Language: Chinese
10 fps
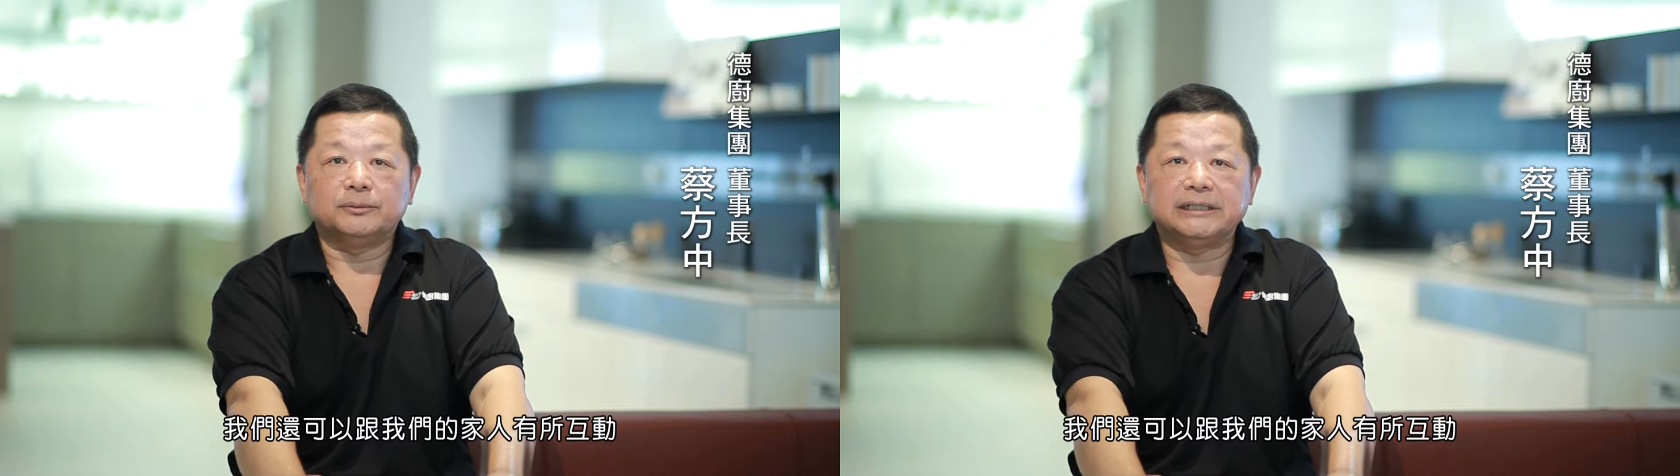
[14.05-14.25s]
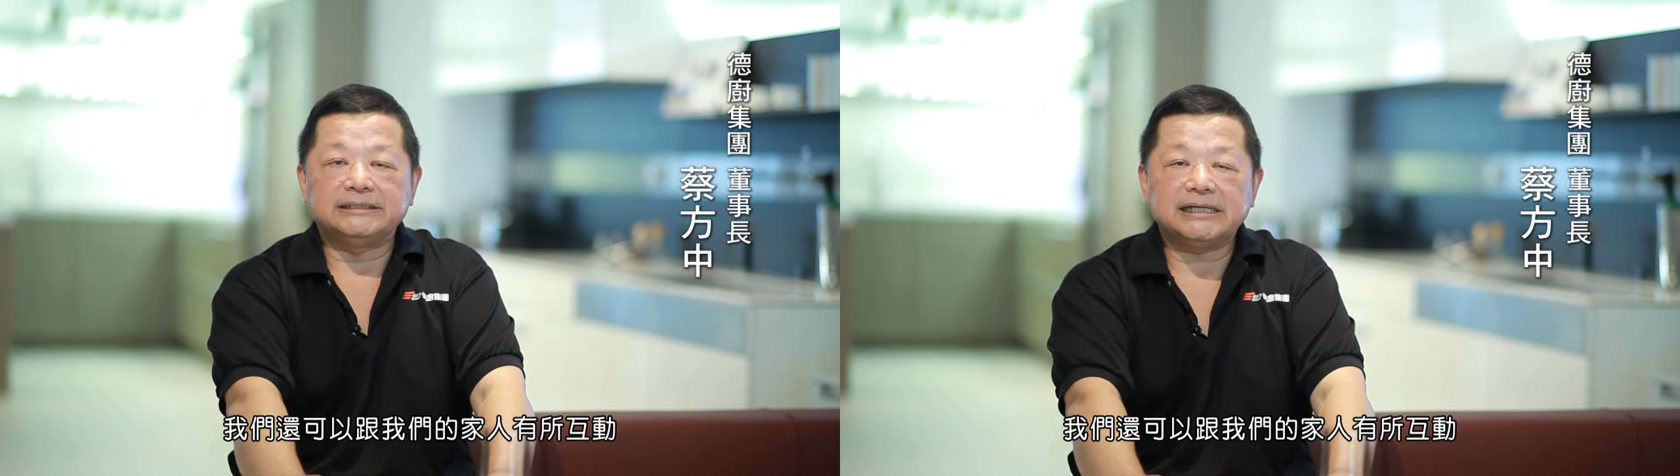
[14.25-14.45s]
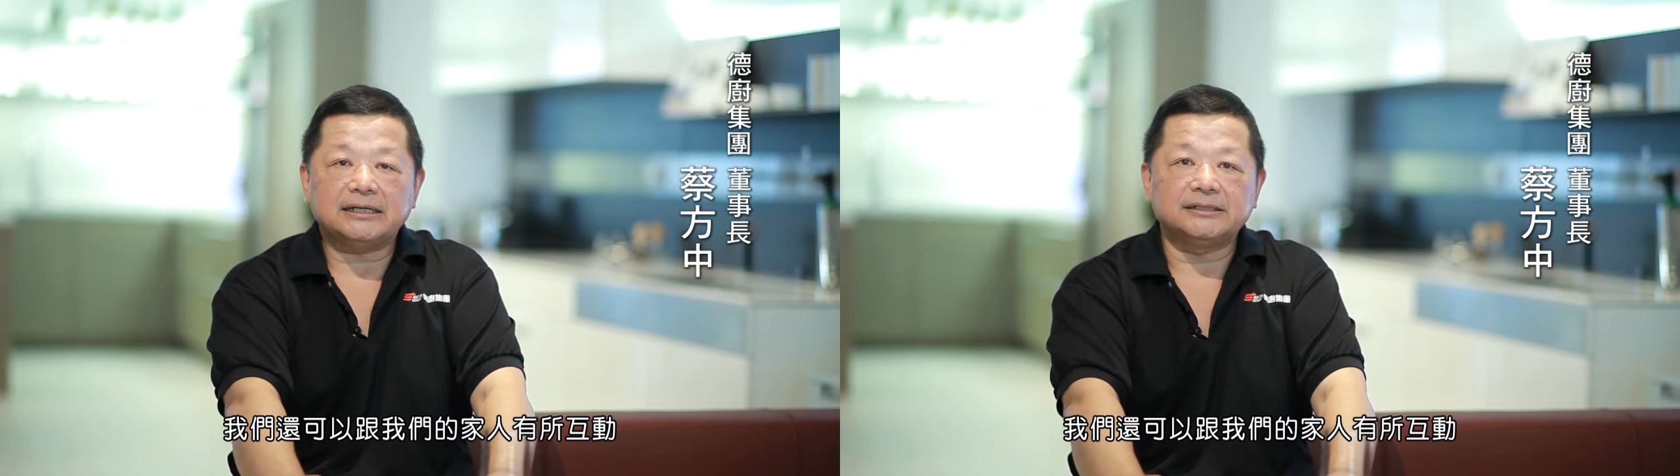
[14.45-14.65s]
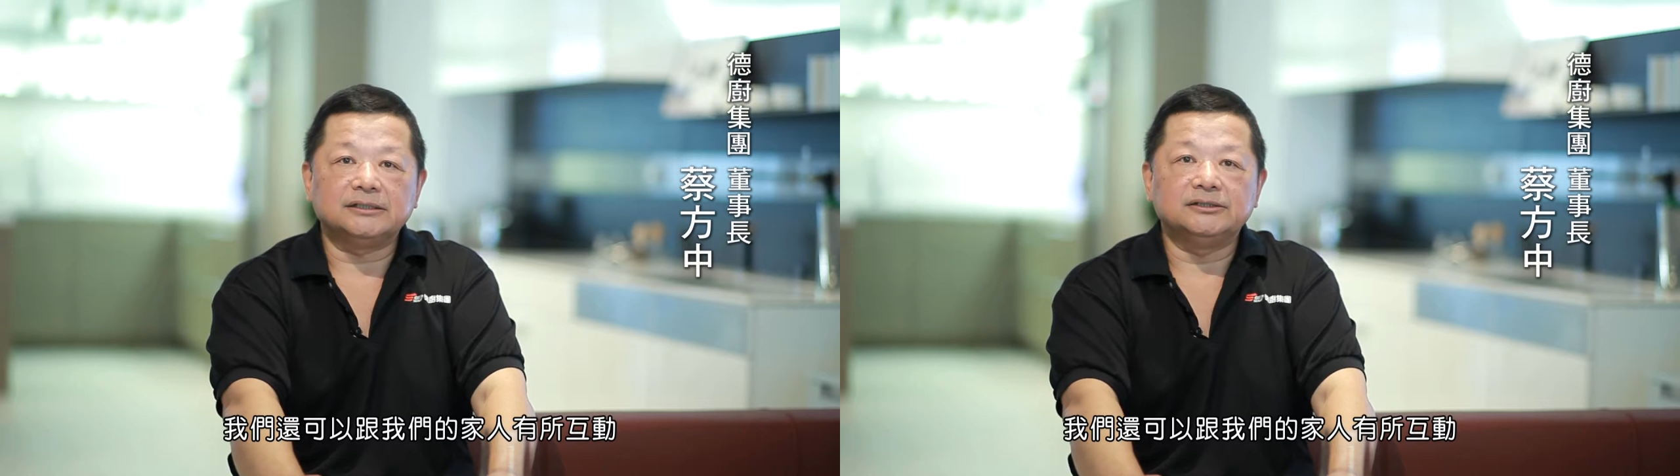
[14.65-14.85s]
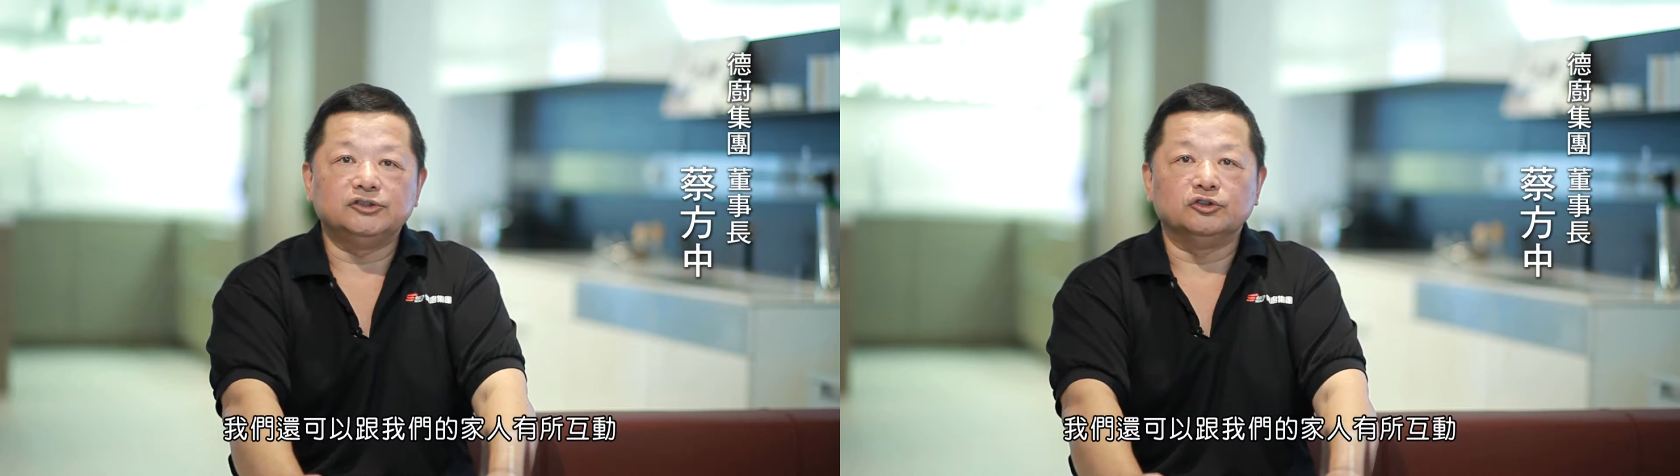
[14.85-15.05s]
们的家
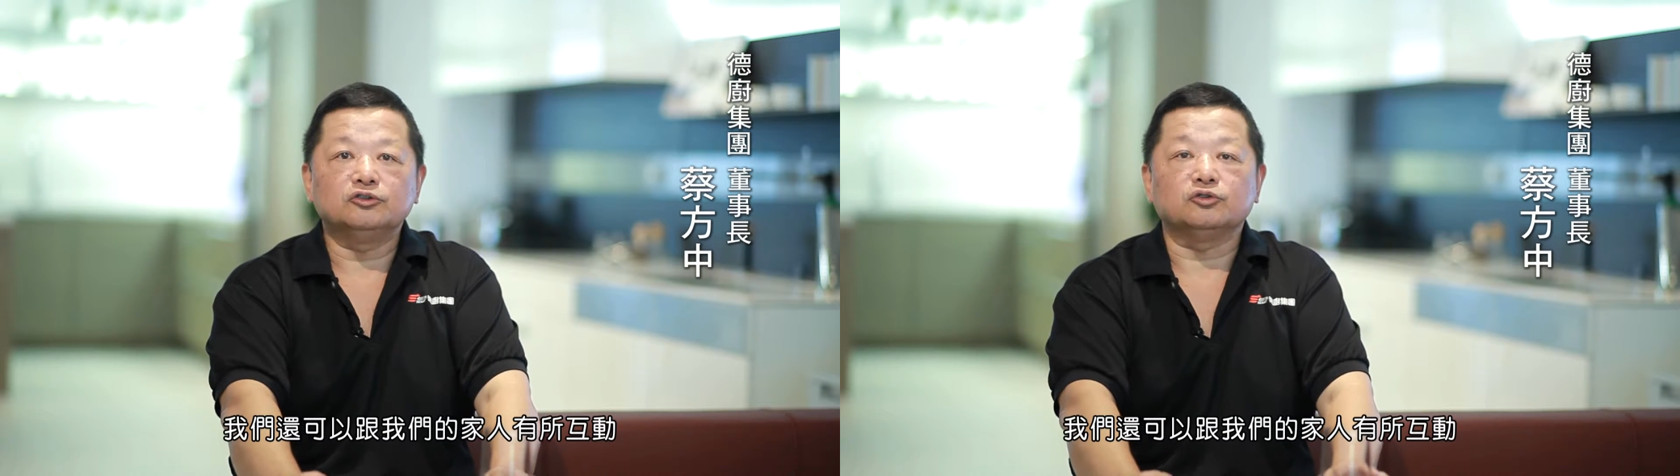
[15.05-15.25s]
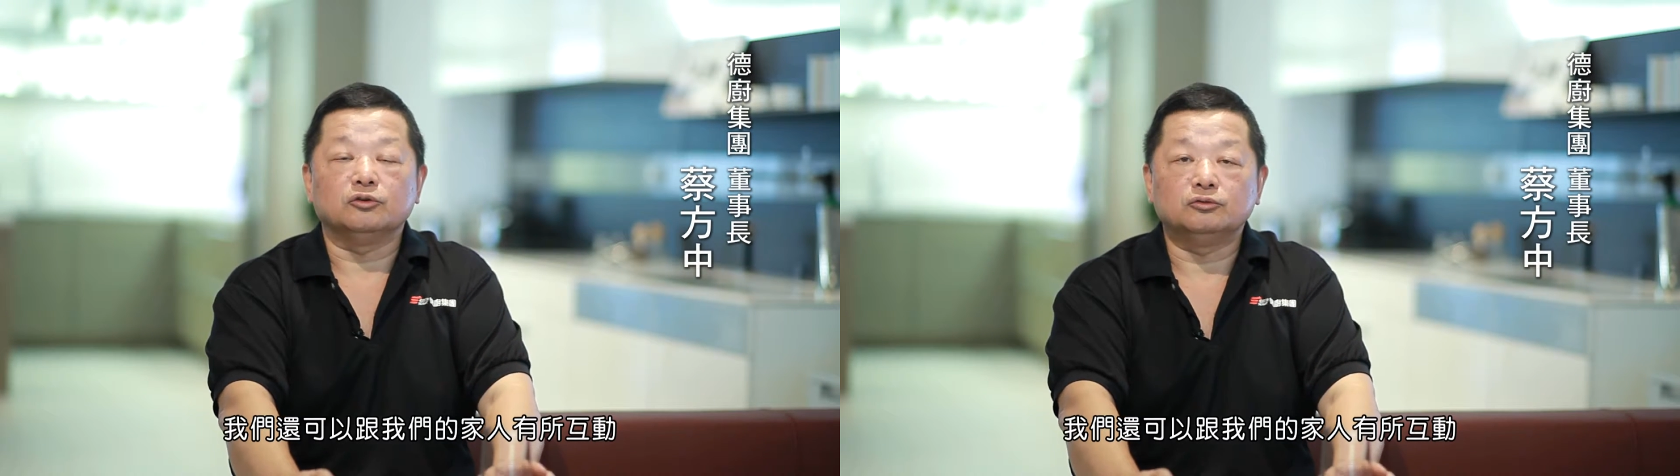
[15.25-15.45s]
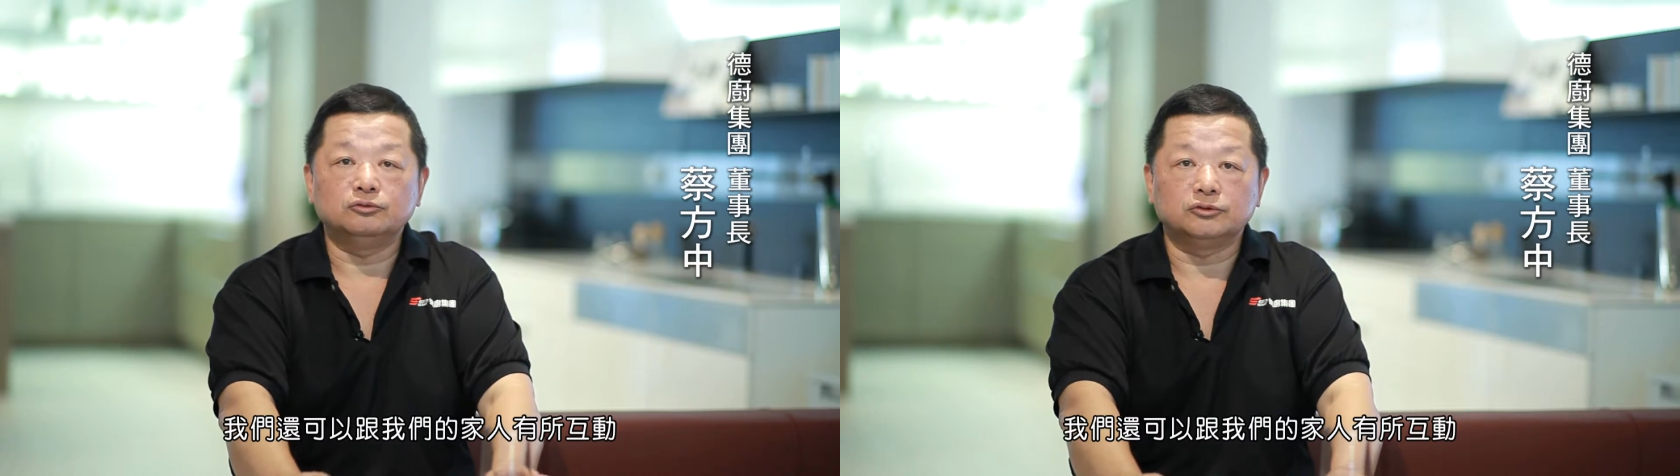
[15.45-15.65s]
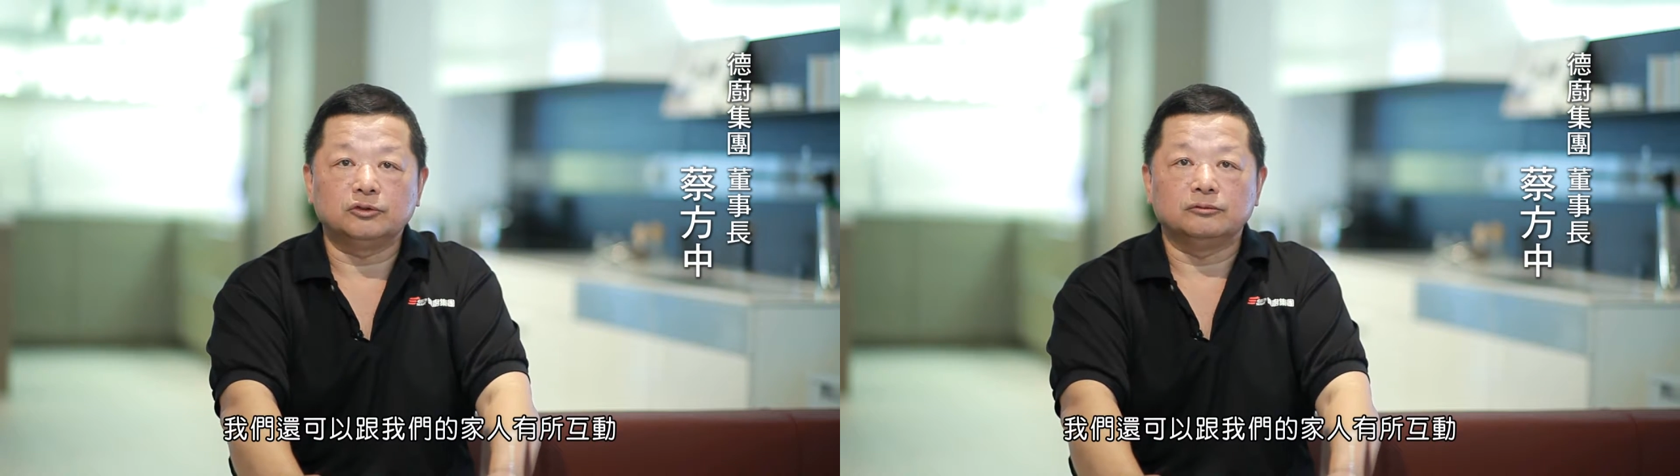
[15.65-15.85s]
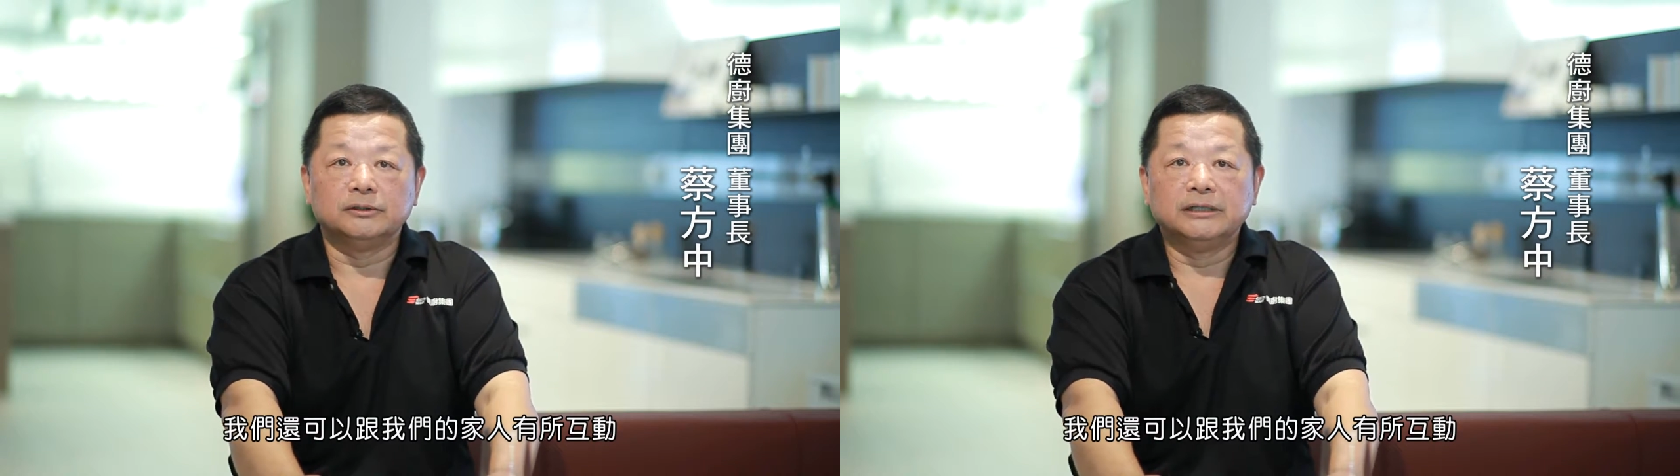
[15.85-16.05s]
人有所互动。